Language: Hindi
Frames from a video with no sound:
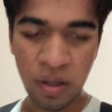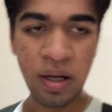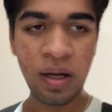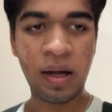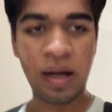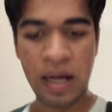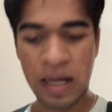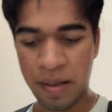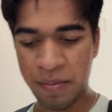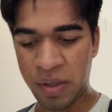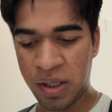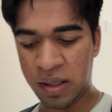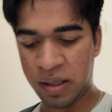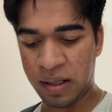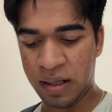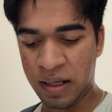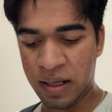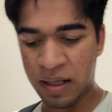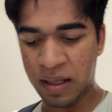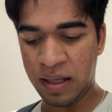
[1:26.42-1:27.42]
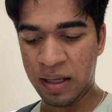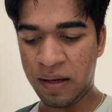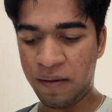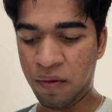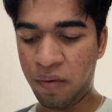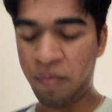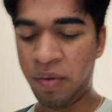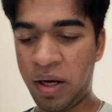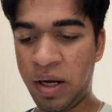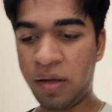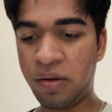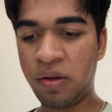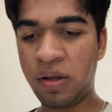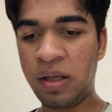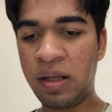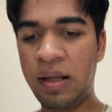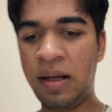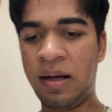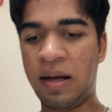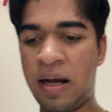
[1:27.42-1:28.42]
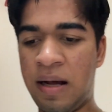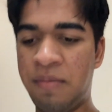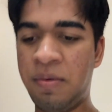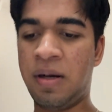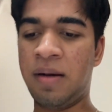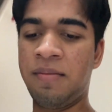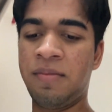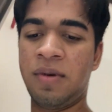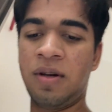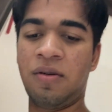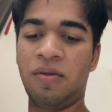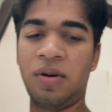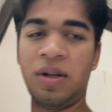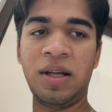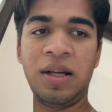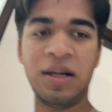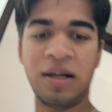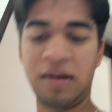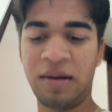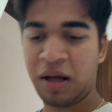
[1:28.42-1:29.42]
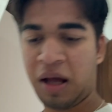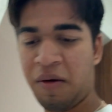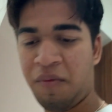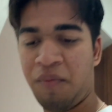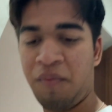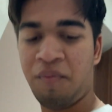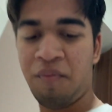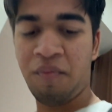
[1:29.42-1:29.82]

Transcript: ना काम ही इतना ये वो मैंने तो दीदी काम कम करो ना यार अब